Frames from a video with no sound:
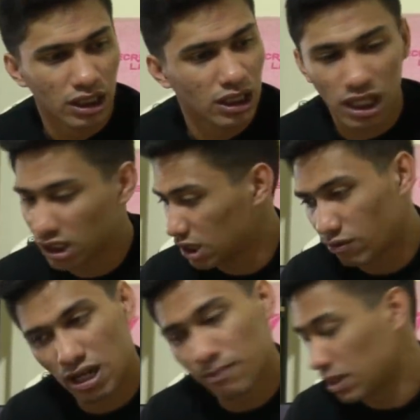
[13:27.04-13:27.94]
Sa, sa
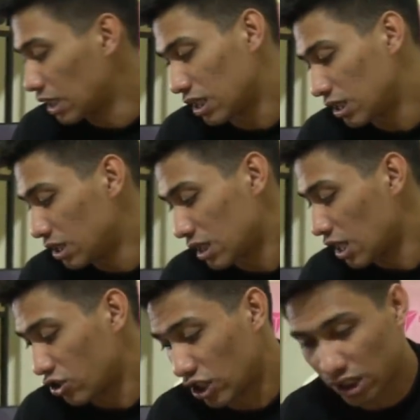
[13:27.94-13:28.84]
wala pa talaga
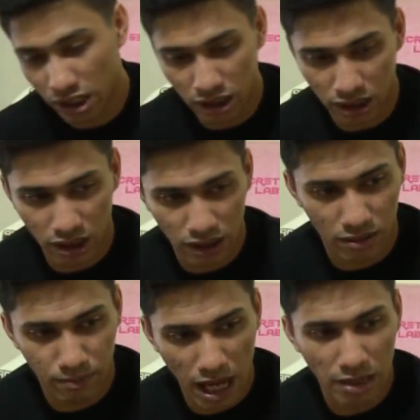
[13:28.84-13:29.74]
discussion. I think,
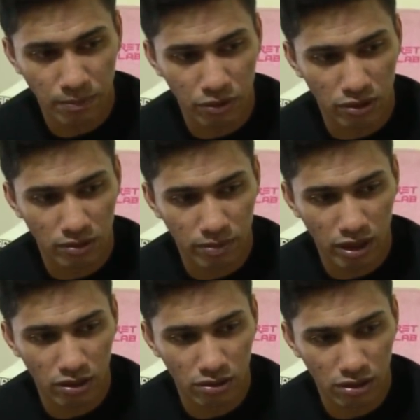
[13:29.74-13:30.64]
pa-hype yun.
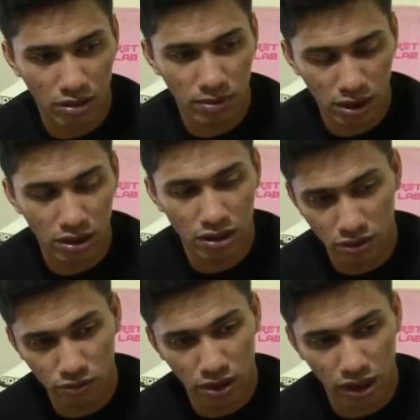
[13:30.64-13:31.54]
Pero, I mean,
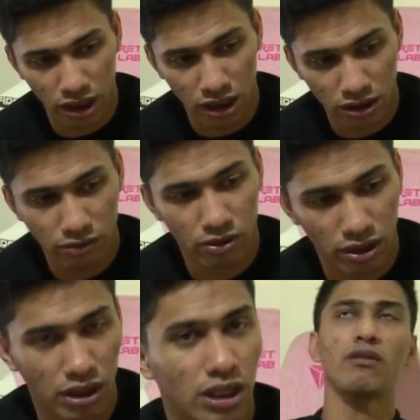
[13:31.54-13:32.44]
It's working,
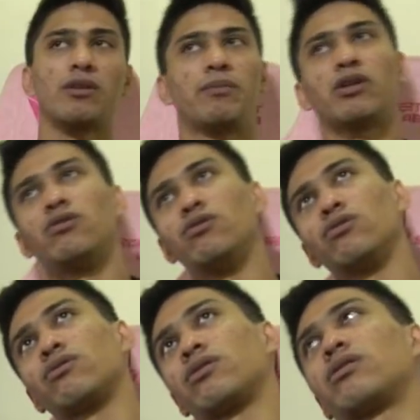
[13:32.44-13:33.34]
working. Pero kung